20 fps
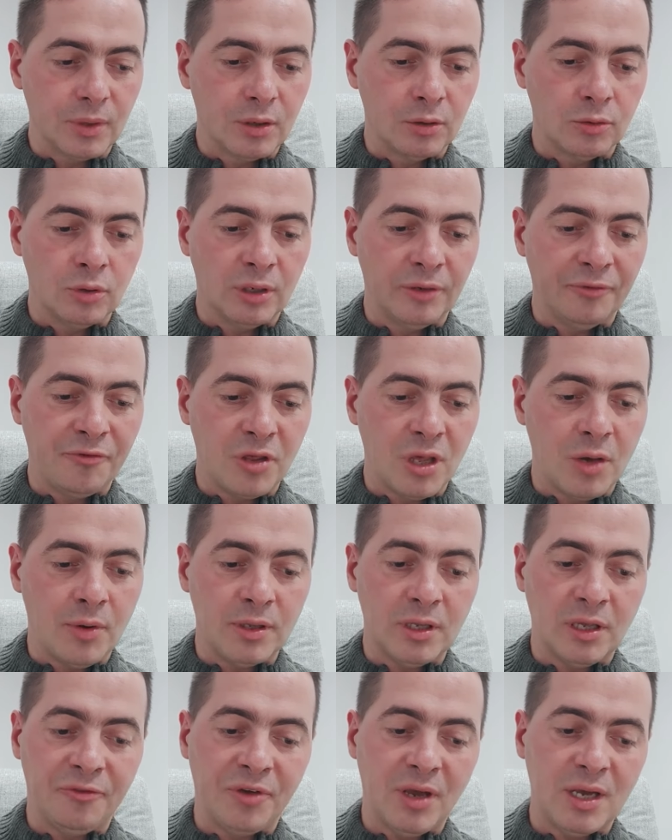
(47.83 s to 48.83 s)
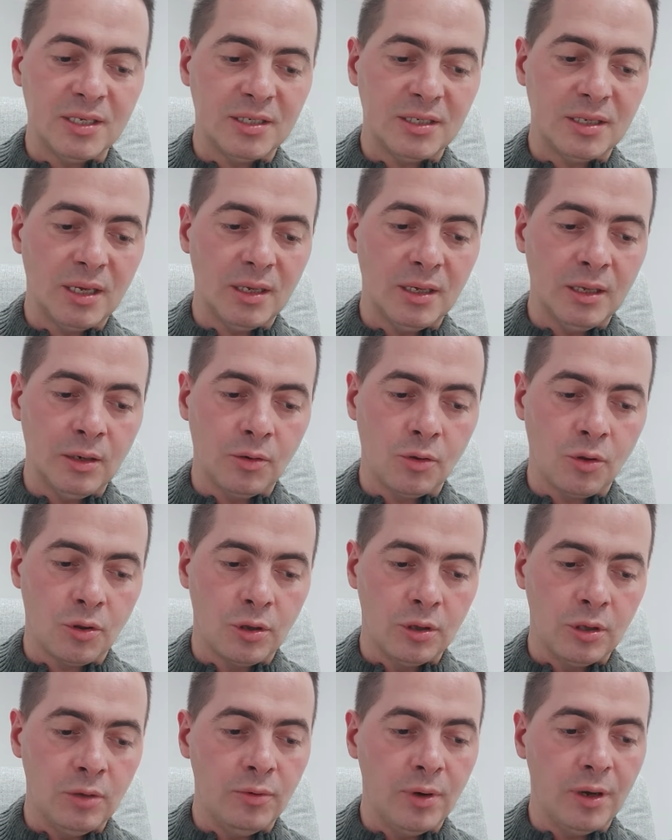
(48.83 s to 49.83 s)
który wzięła niewiasta i
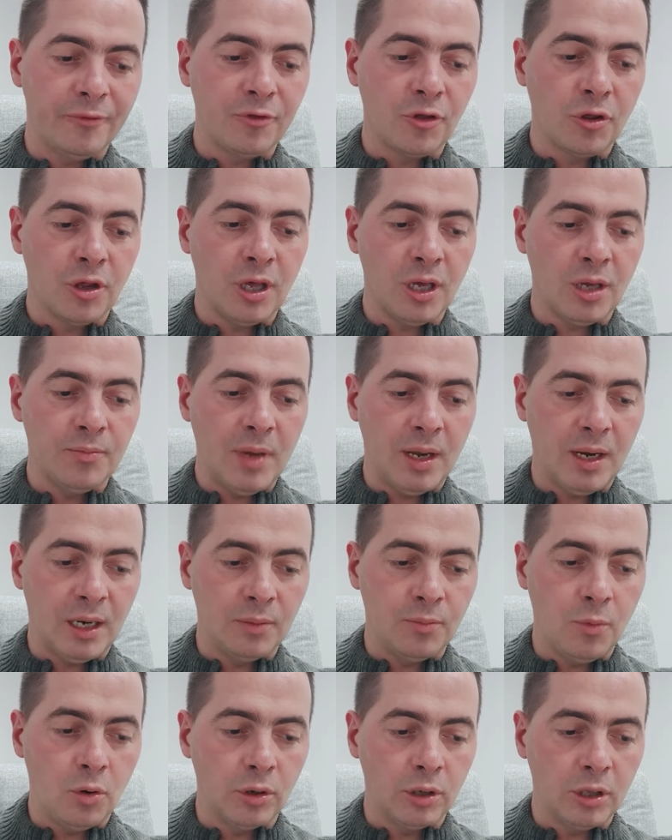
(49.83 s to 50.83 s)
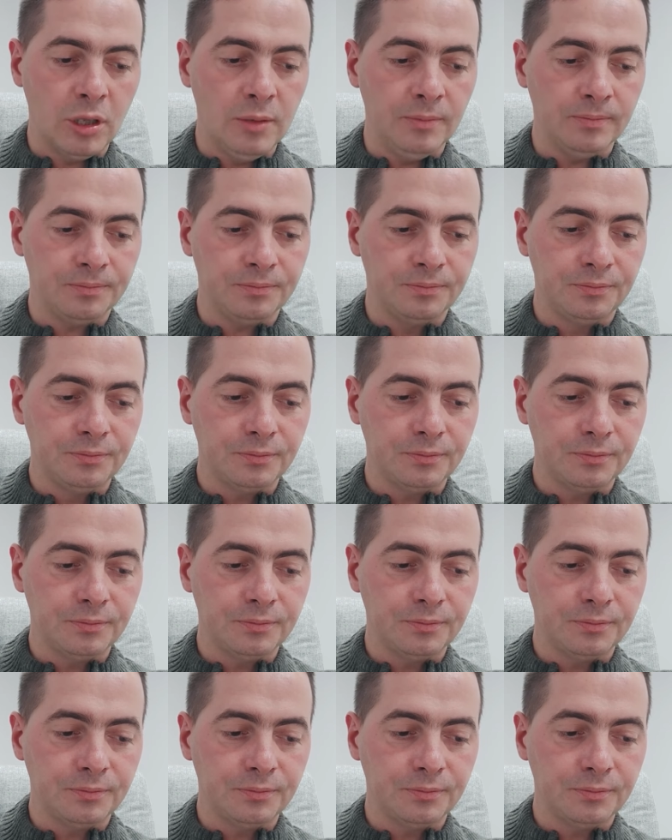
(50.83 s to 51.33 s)
rozczyniła w trzech miarach mąki,